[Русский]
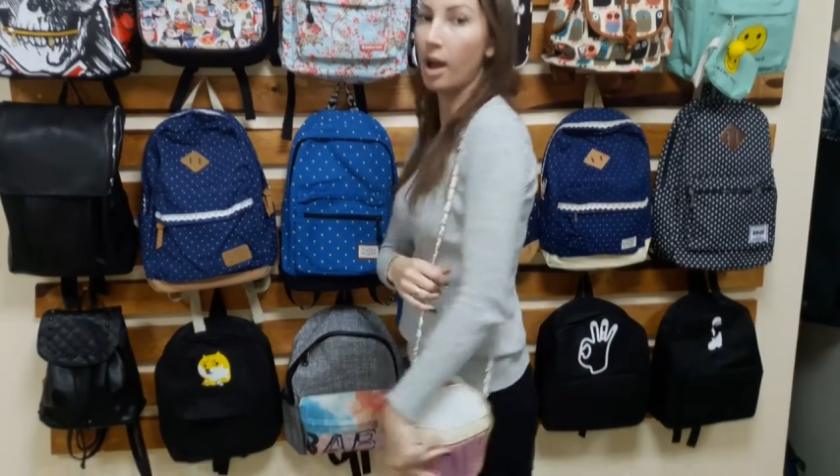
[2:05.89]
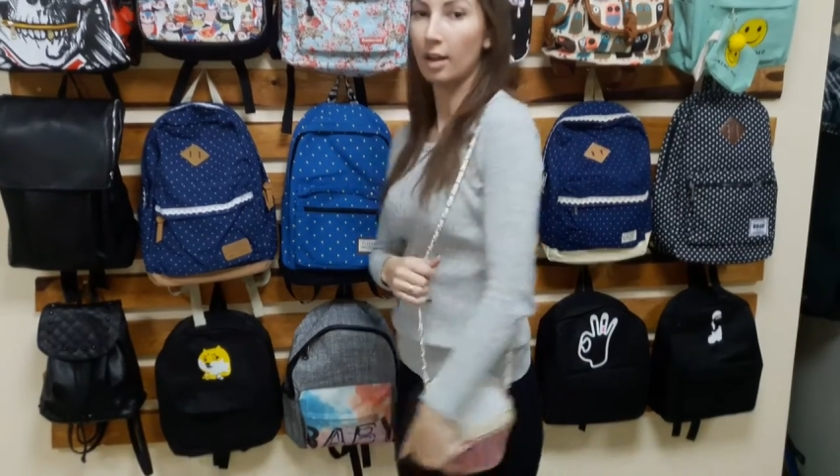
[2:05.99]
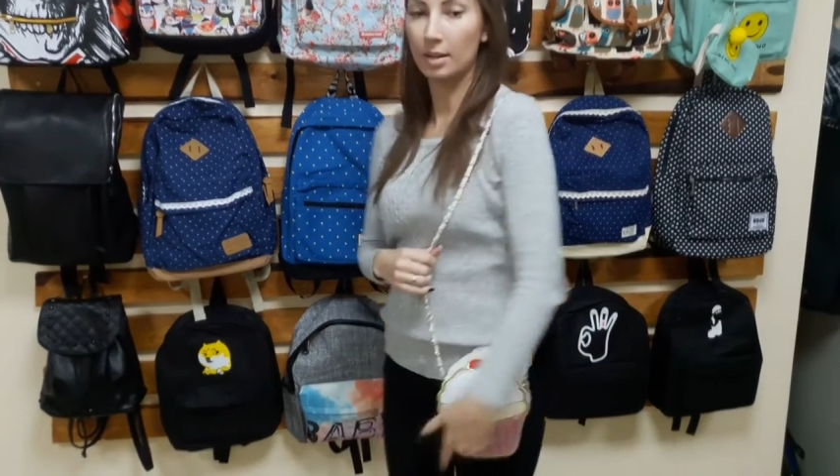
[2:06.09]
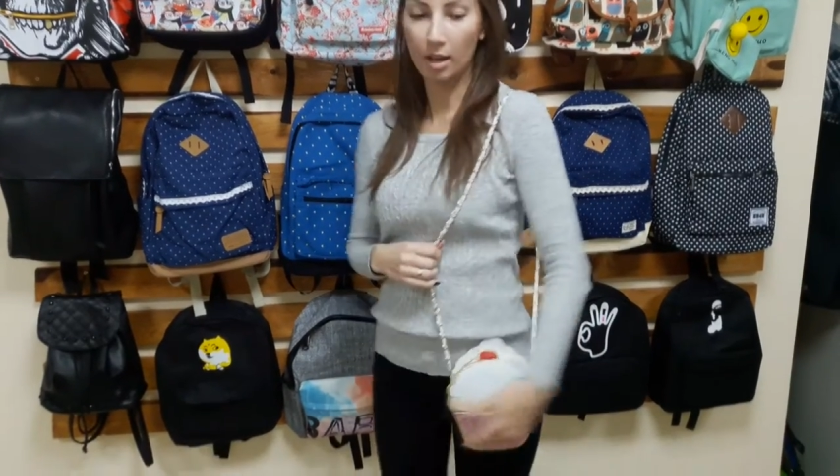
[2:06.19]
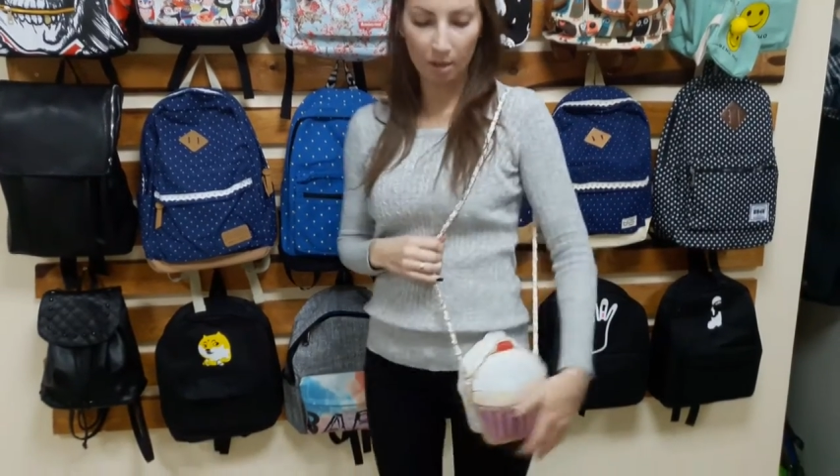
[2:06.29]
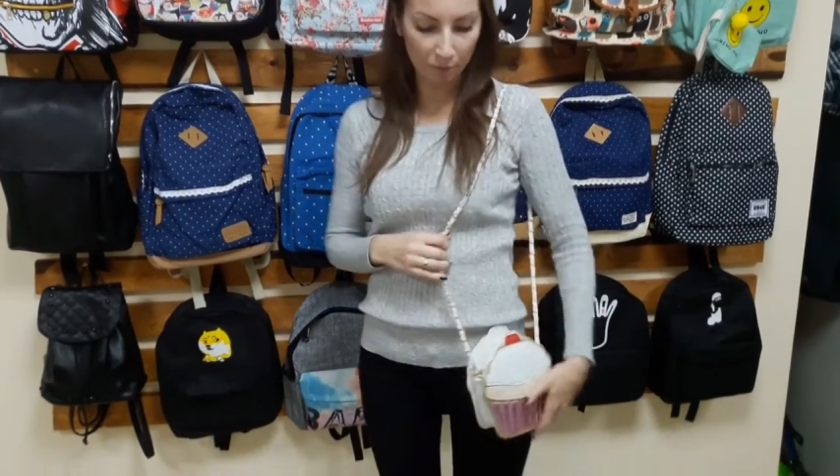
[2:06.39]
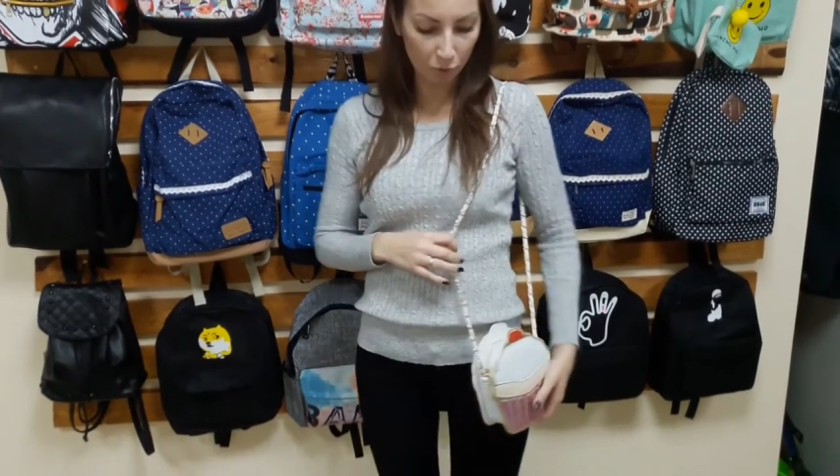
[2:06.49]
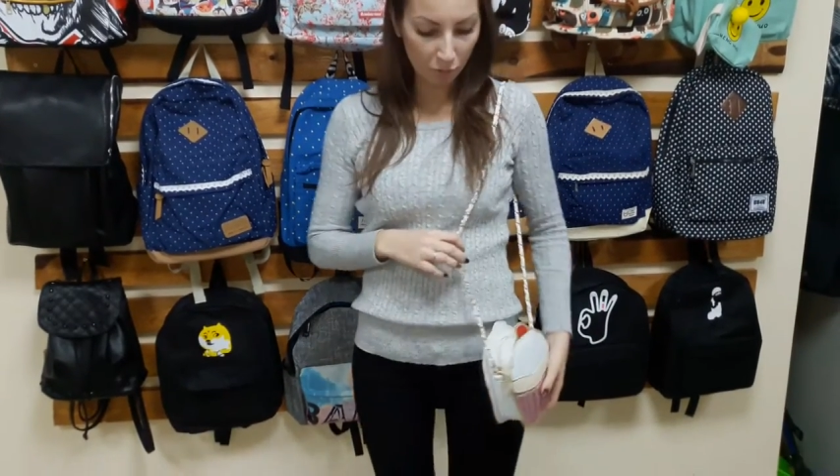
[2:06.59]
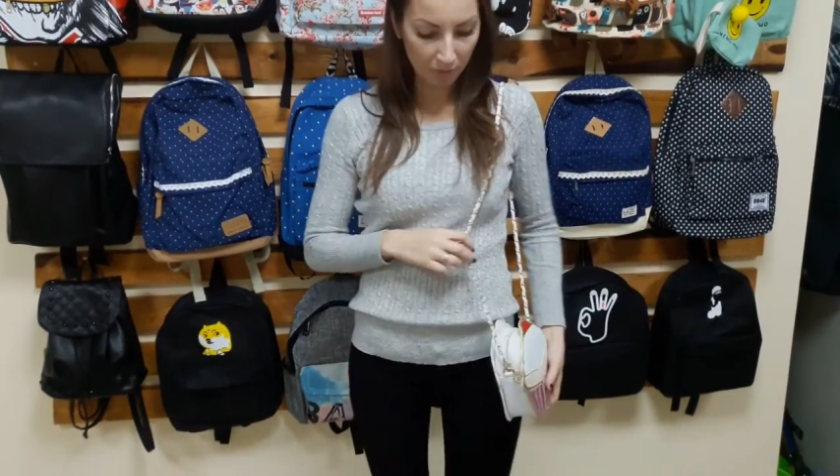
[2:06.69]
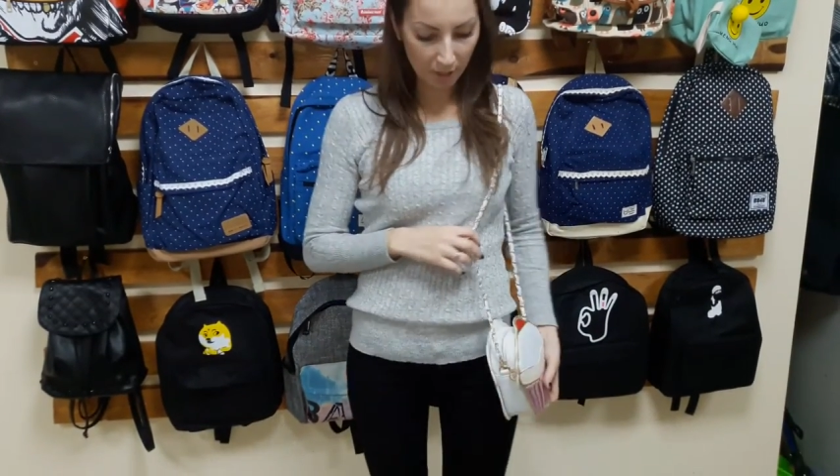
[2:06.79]
Она
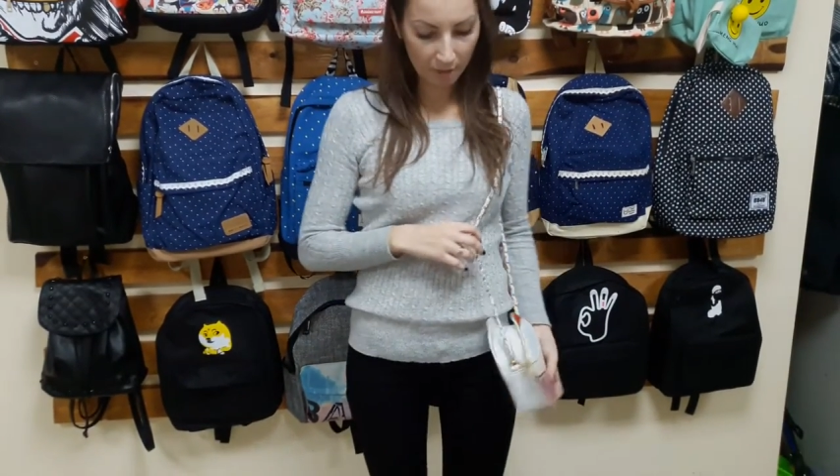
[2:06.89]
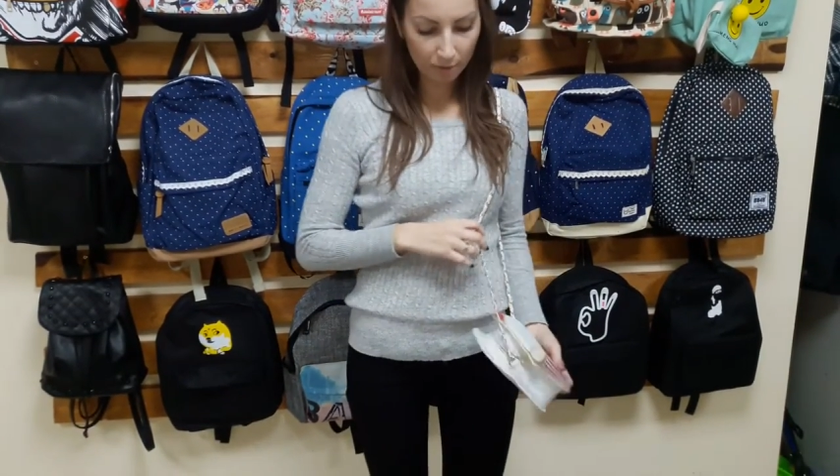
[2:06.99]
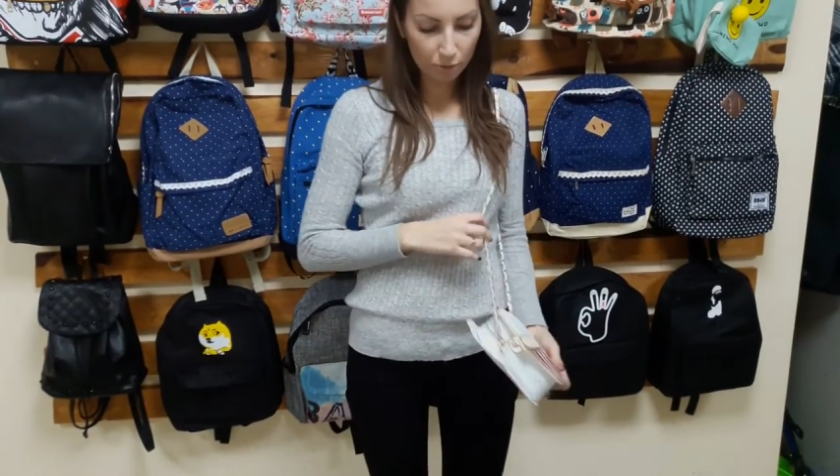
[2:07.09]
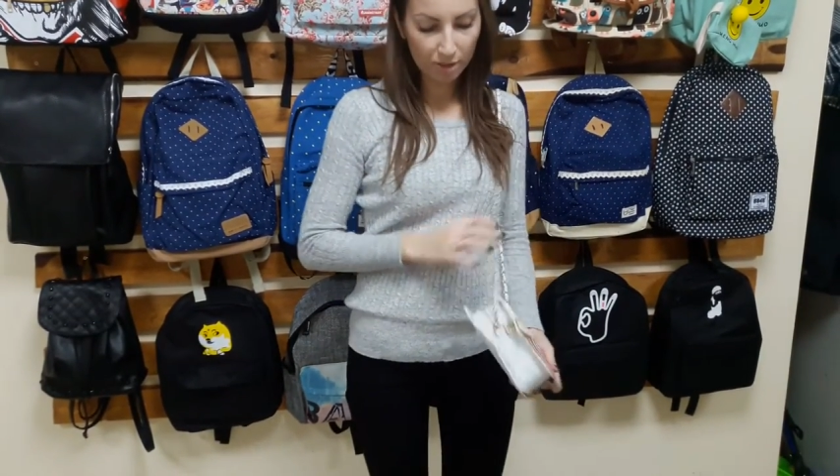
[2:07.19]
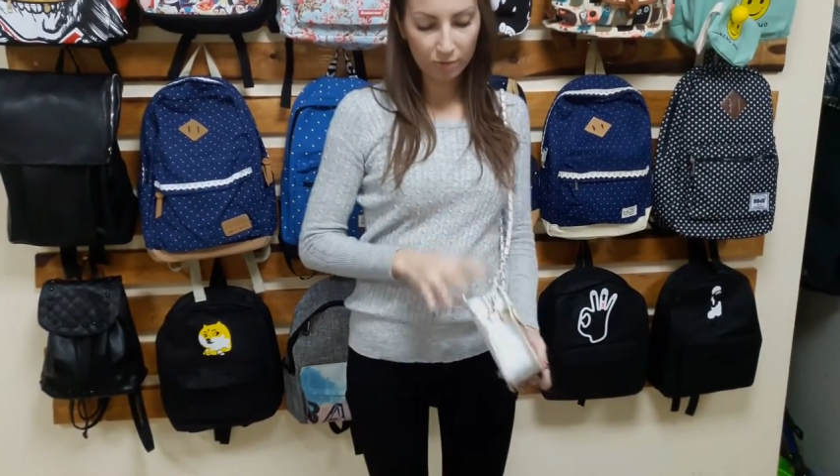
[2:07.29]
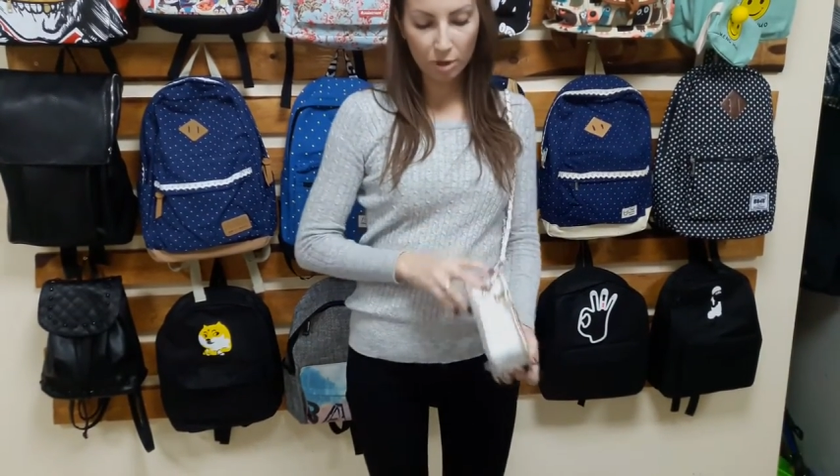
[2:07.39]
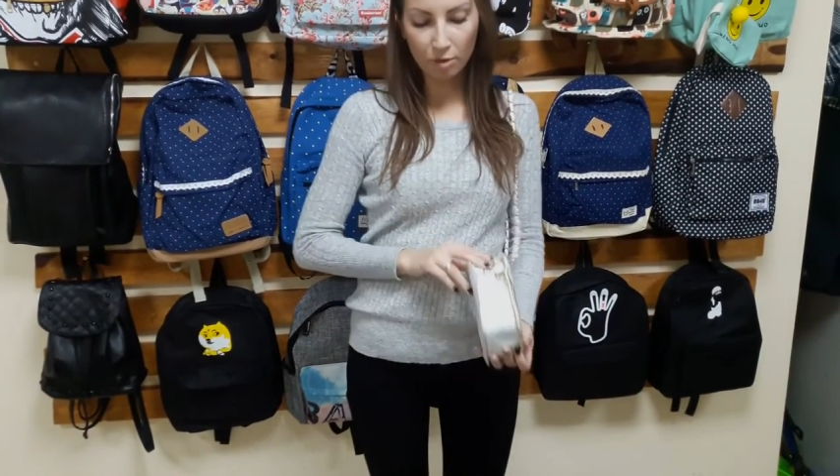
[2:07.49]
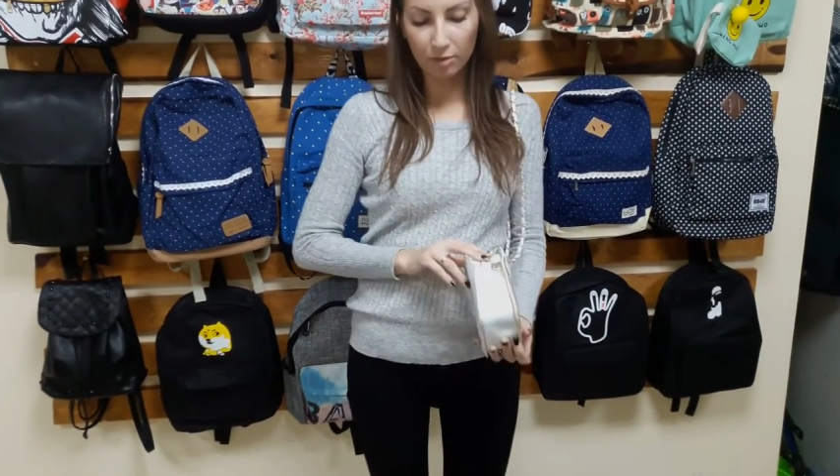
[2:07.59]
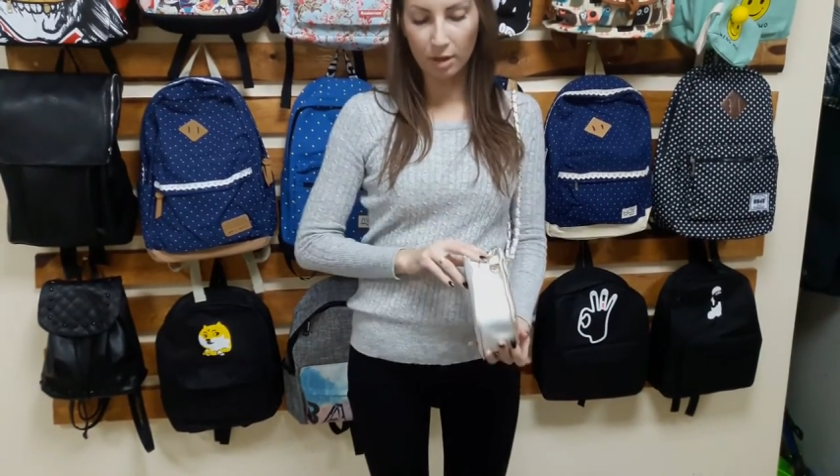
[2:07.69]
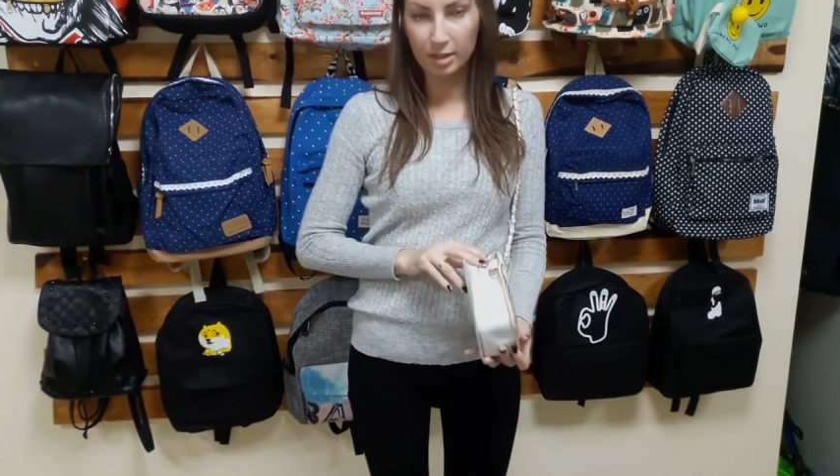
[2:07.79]
объемная, то есть в нее
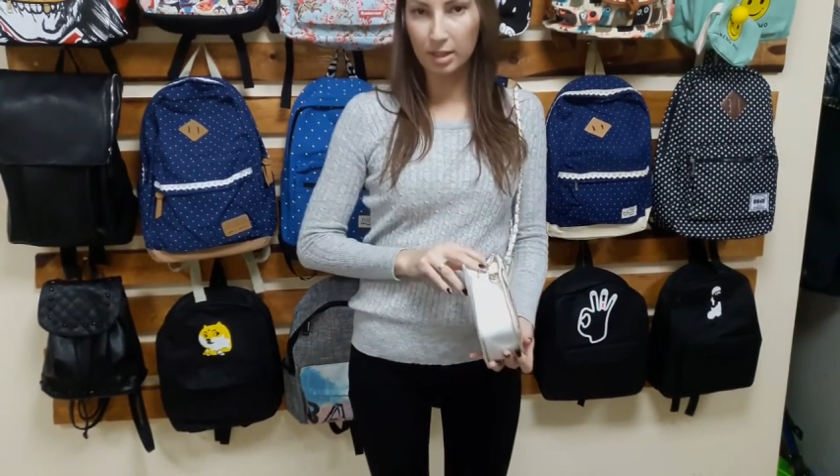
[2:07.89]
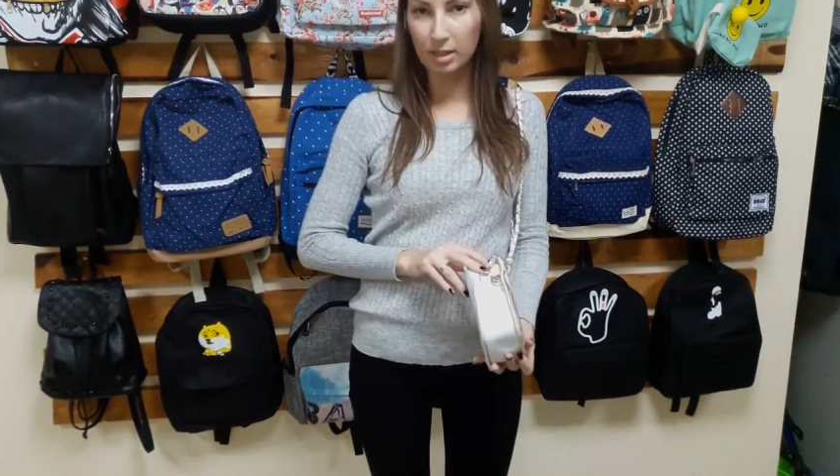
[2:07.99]
влазит